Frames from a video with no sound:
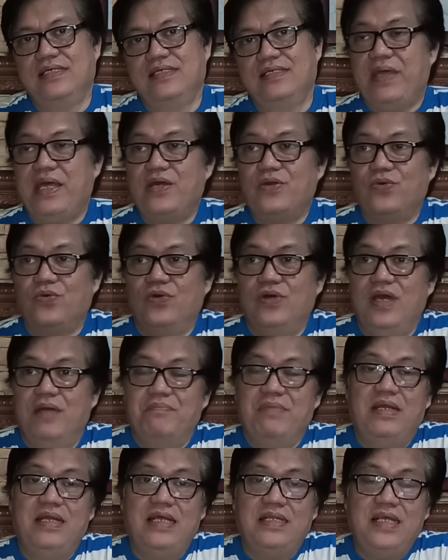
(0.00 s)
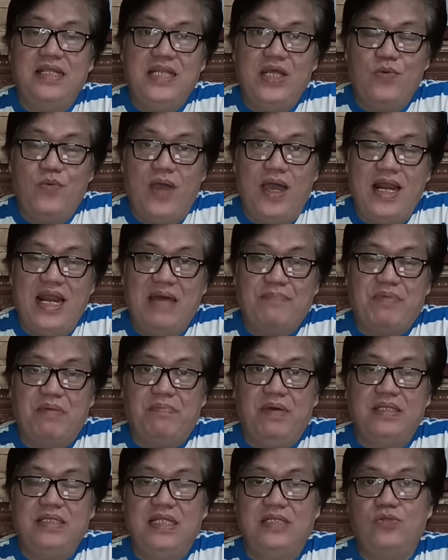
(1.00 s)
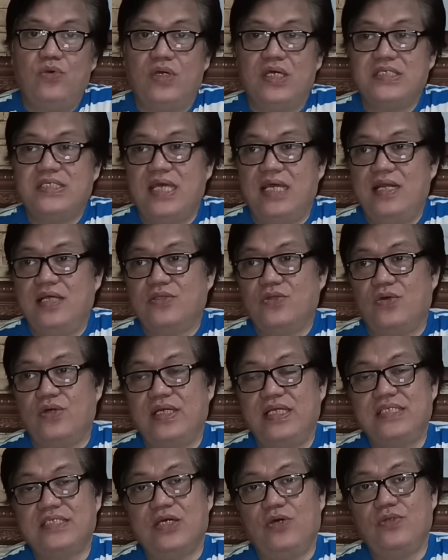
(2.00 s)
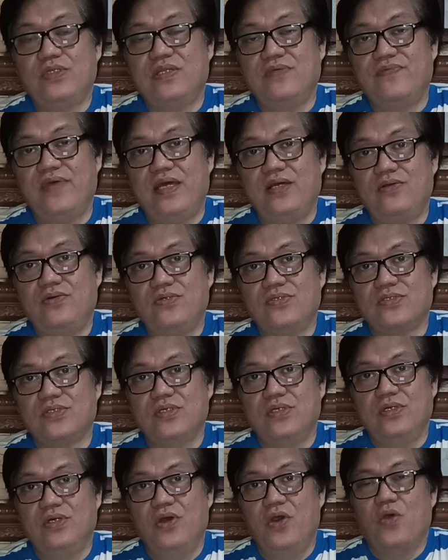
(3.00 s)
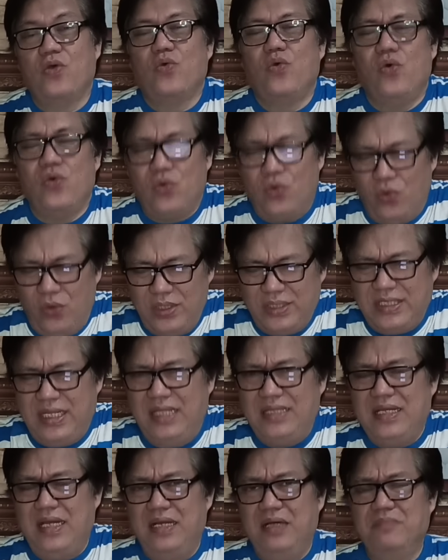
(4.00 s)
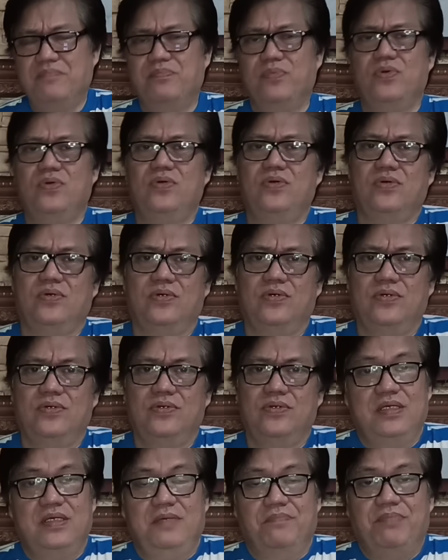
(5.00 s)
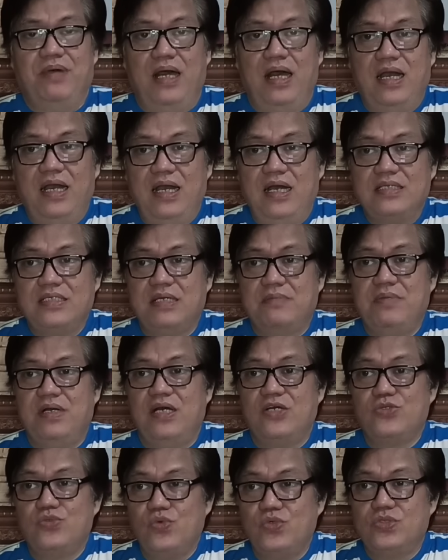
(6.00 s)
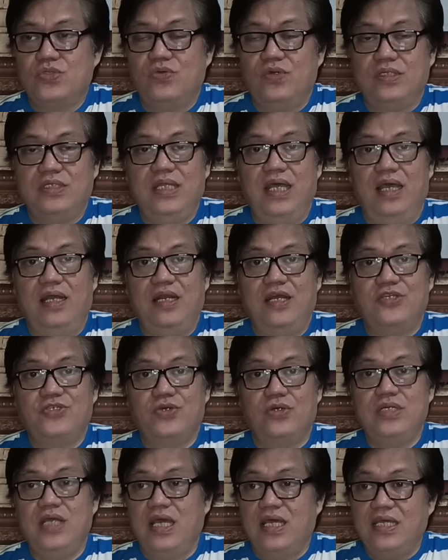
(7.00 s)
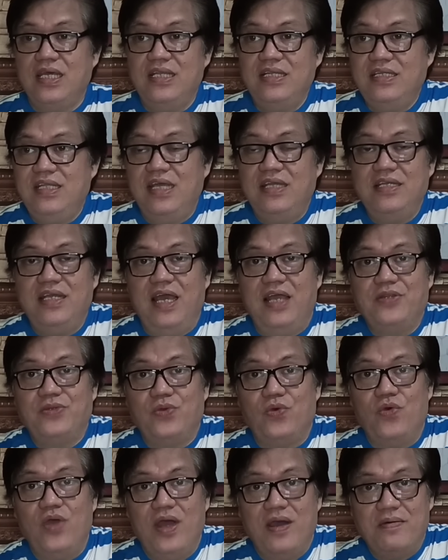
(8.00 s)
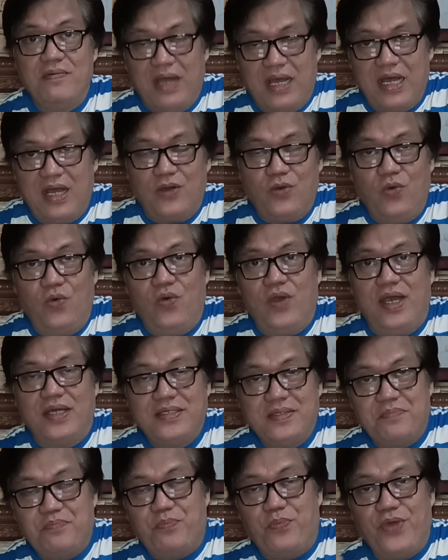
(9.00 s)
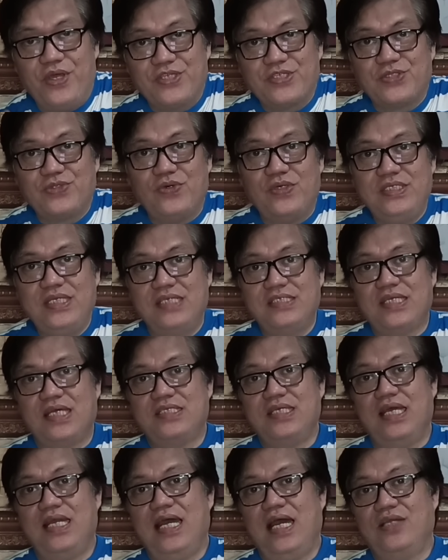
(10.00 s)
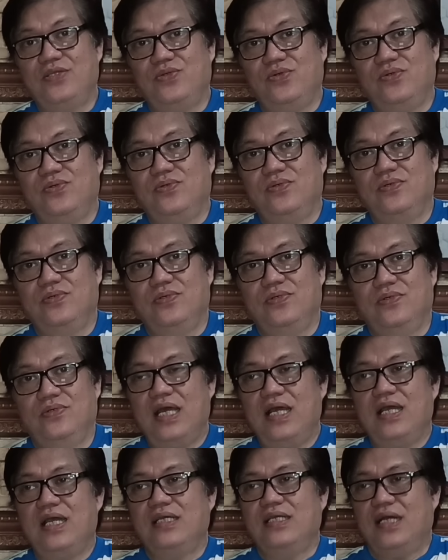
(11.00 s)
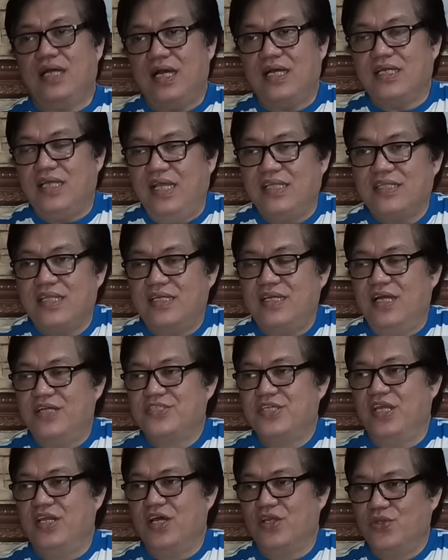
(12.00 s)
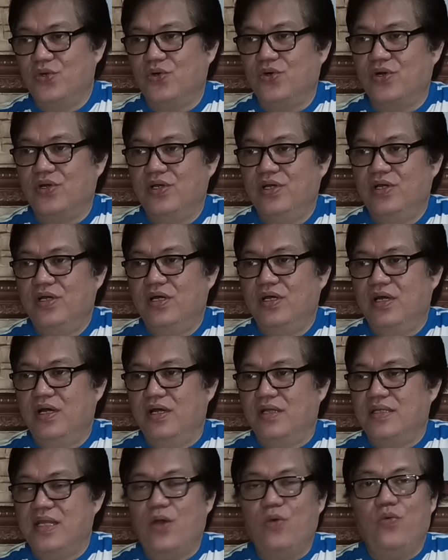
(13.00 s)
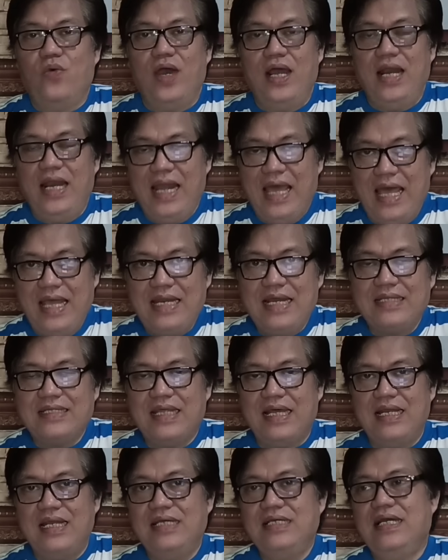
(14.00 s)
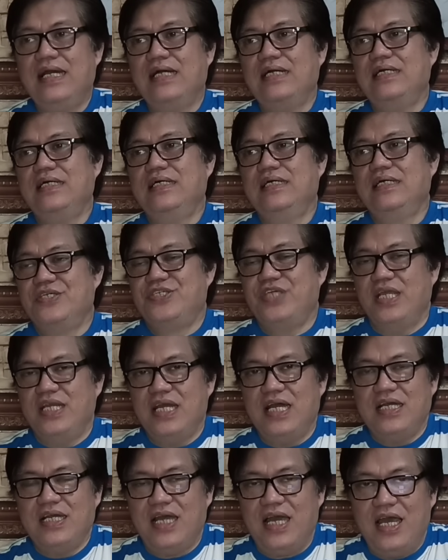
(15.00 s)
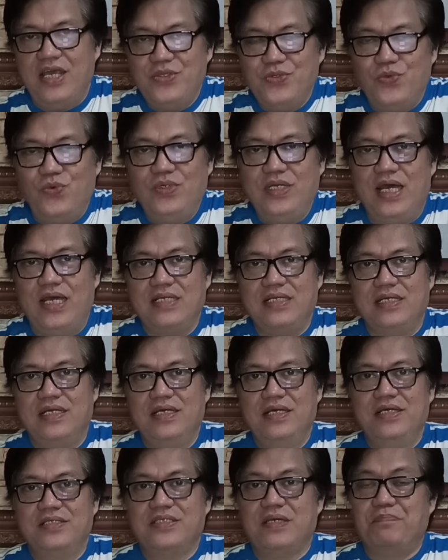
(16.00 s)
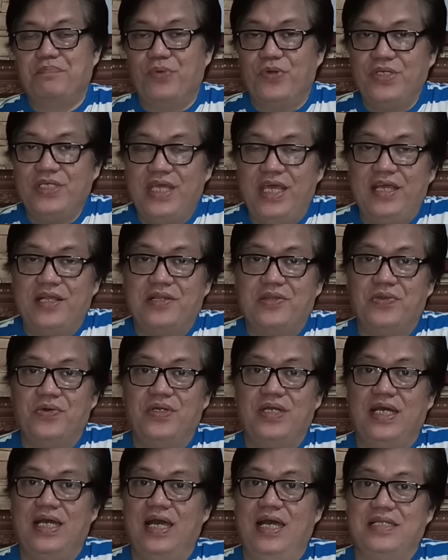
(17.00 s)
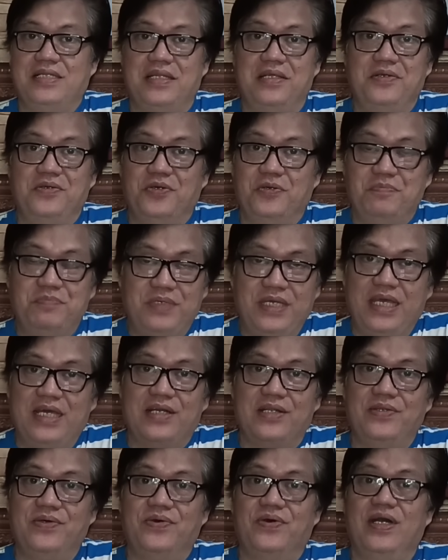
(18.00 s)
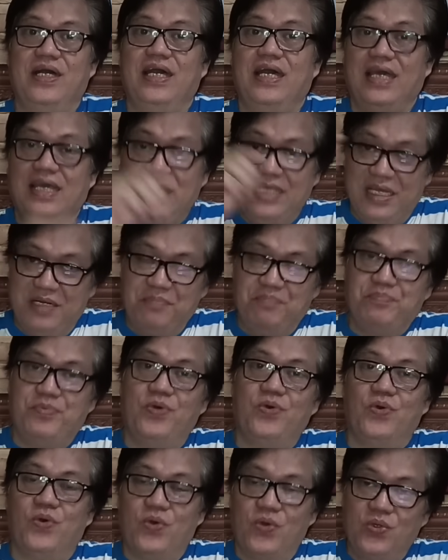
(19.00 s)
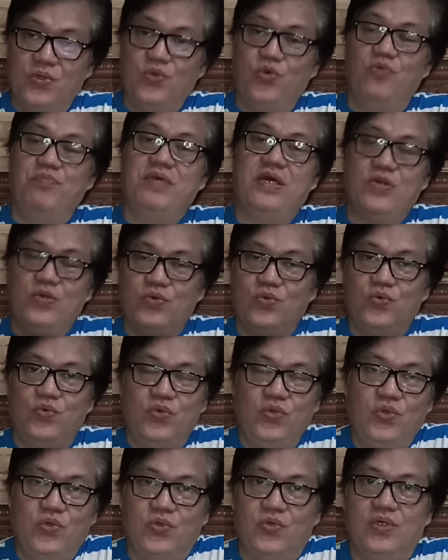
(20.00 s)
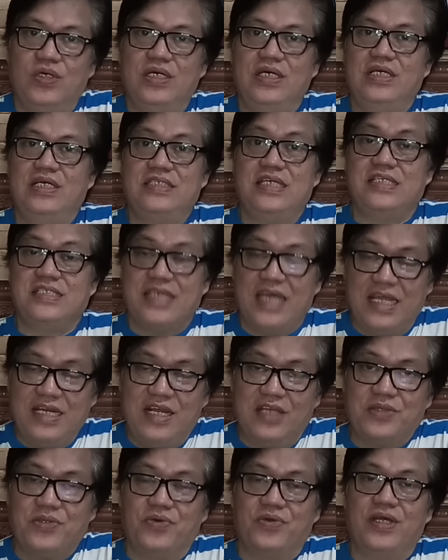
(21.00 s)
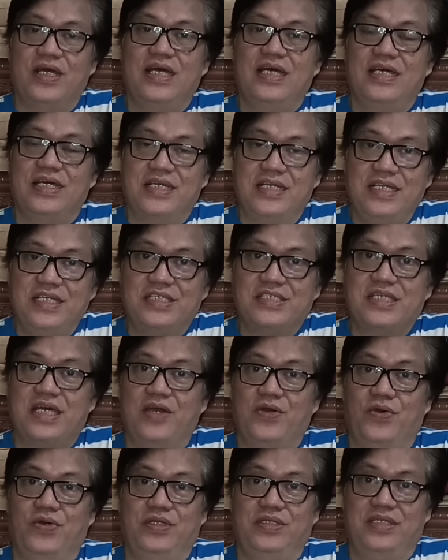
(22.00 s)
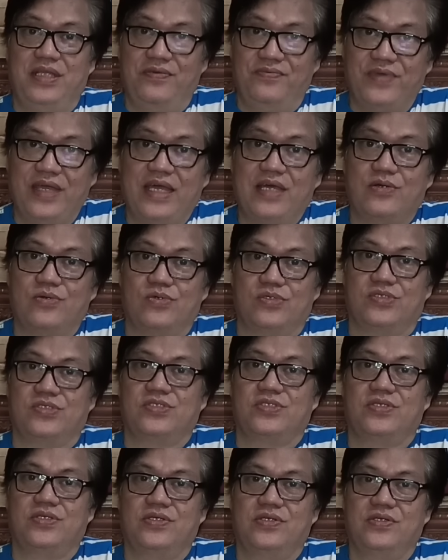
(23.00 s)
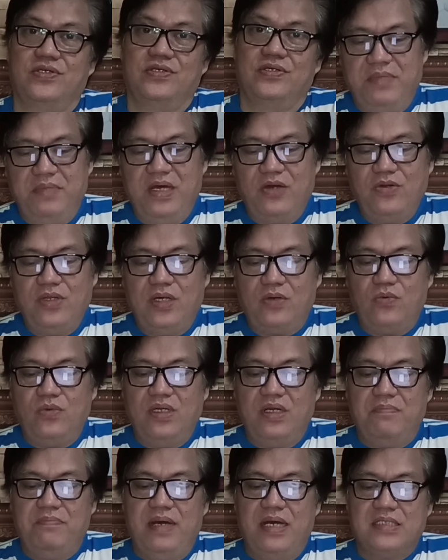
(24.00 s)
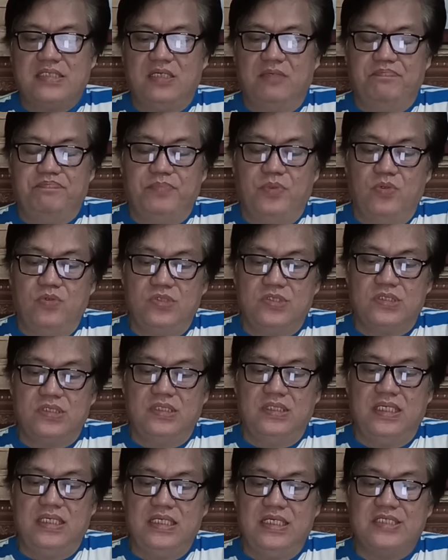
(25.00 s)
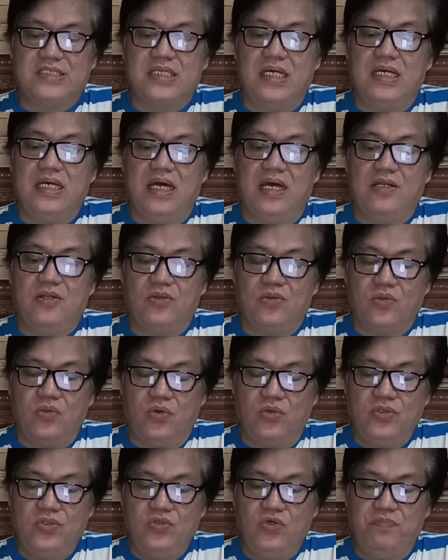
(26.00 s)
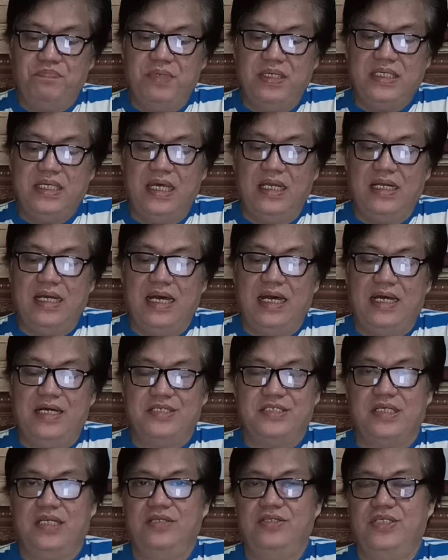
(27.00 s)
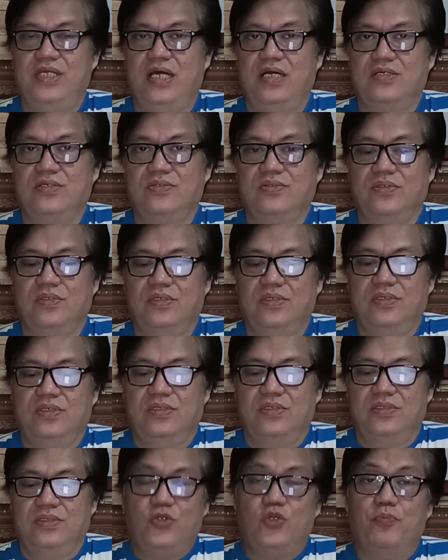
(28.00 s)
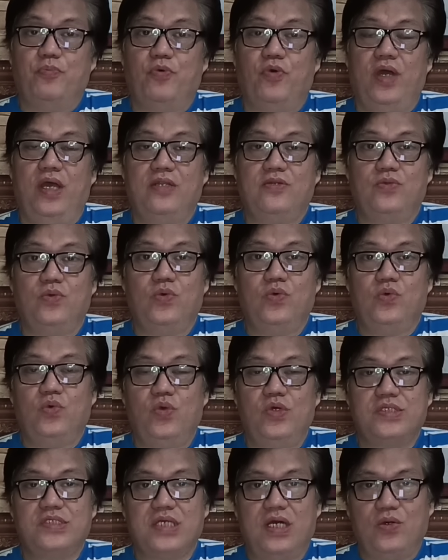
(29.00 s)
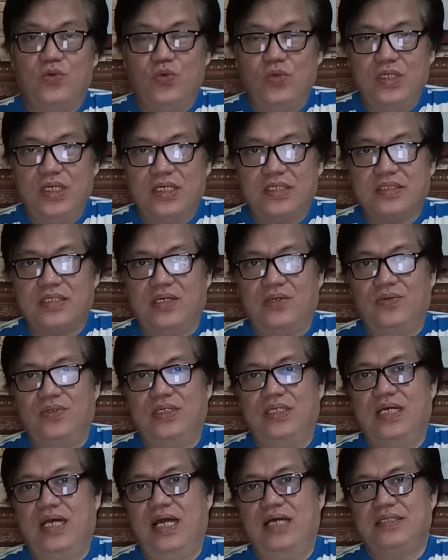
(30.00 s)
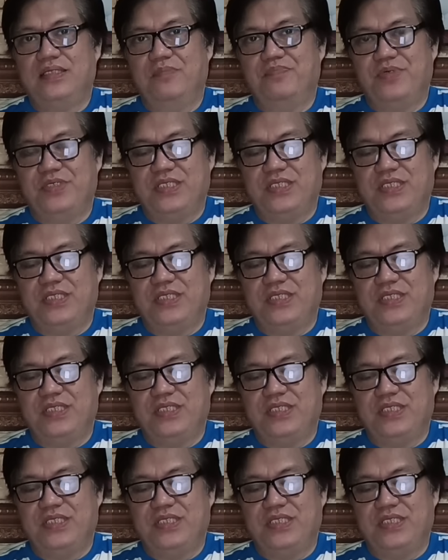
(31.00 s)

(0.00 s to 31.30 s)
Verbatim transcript: Pero may naniniwala pa ba dito kay Senator Risa Ontiveros? Kukunti na lang po. Baka nga sa mga susunod na eleksyon, hindi na ito makakuha ng pwesto dyan sa Senado. Saan ka nakakita ng senador na wala na talagang sinang-ayunan sa proyekto ng ating gobyerno? Yan po, numero uno, si Senator Risa Hontiveros. Meron akong nabasang post ng isang Antonio Miguel R. Santiago ito po ay tungkol sa unang taon ng ating